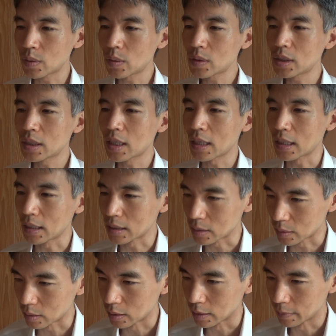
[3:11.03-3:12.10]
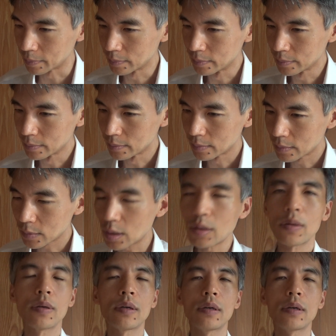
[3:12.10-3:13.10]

うと指摘するとい